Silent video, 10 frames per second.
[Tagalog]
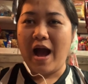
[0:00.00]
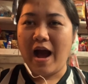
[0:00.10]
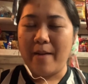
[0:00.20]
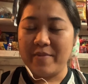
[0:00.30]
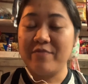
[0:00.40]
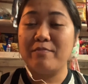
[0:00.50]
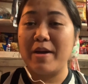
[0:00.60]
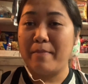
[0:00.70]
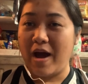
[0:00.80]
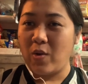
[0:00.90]
um, if
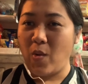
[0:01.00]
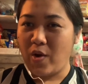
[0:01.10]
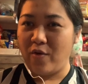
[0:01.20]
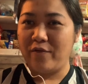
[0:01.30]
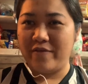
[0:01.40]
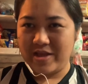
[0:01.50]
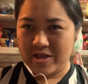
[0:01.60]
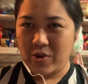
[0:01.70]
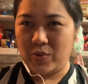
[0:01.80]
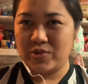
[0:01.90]
may bago akong
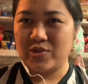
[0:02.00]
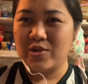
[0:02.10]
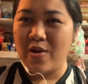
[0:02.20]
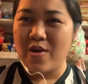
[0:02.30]
videos.